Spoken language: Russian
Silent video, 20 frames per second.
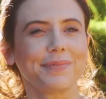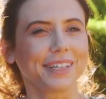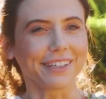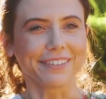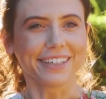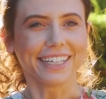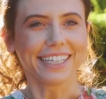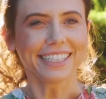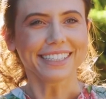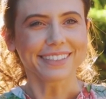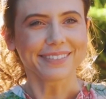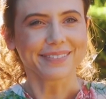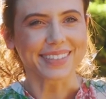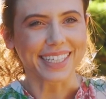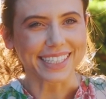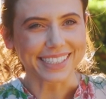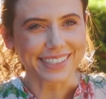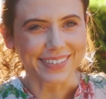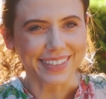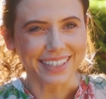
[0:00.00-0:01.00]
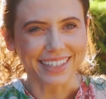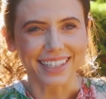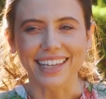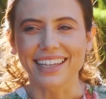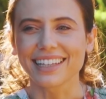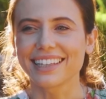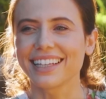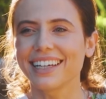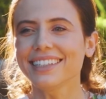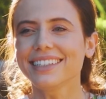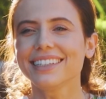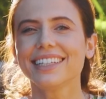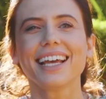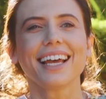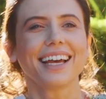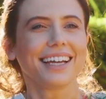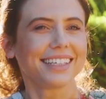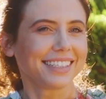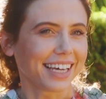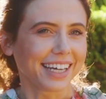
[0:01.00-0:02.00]
Привет, меня зовут Лейла,
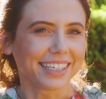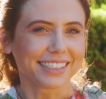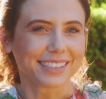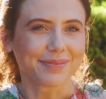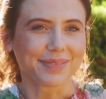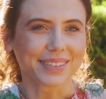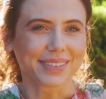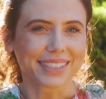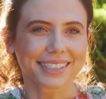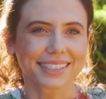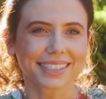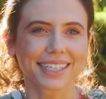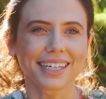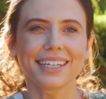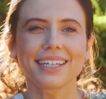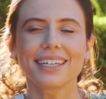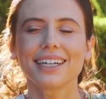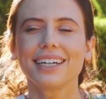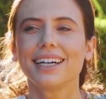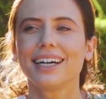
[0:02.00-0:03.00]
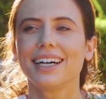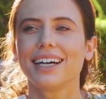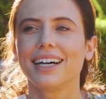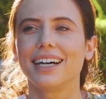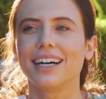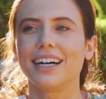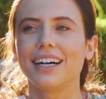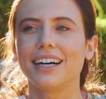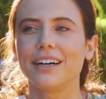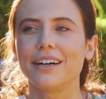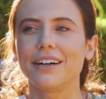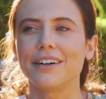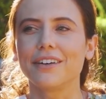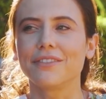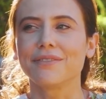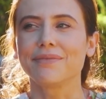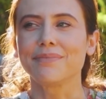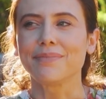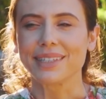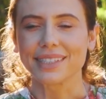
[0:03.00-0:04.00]
я из Минска. А
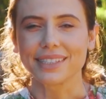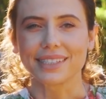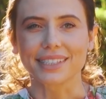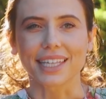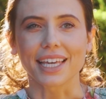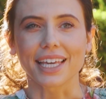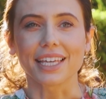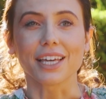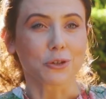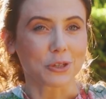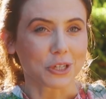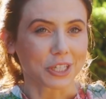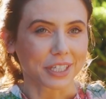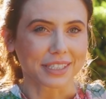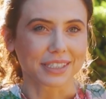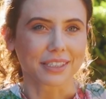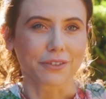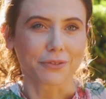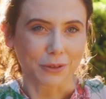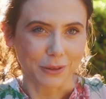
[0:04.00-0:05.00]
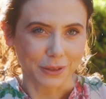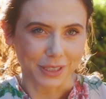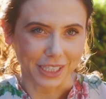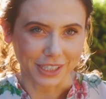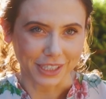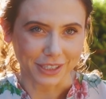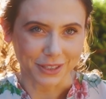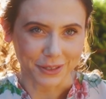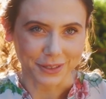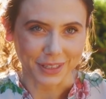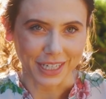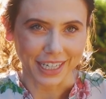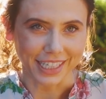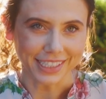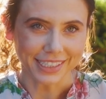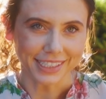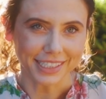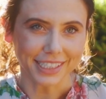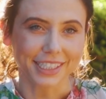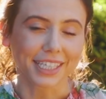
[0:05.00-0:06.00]
в Минске я училась на факультете
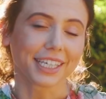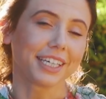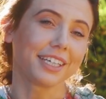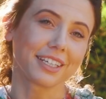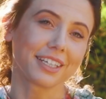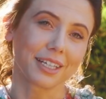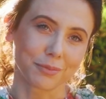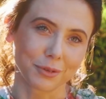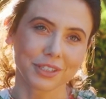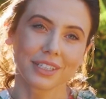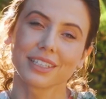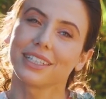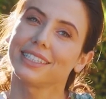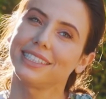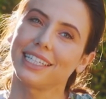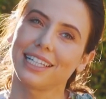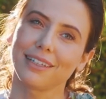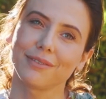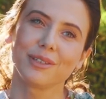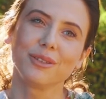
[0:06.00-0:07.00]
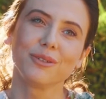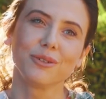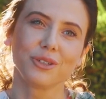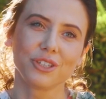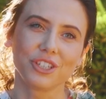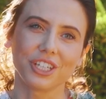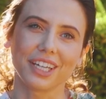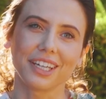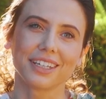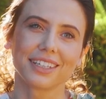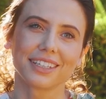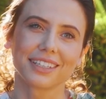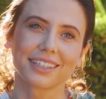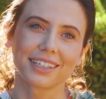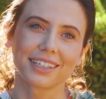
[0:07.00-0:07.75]
журналистики и работала телеведущей.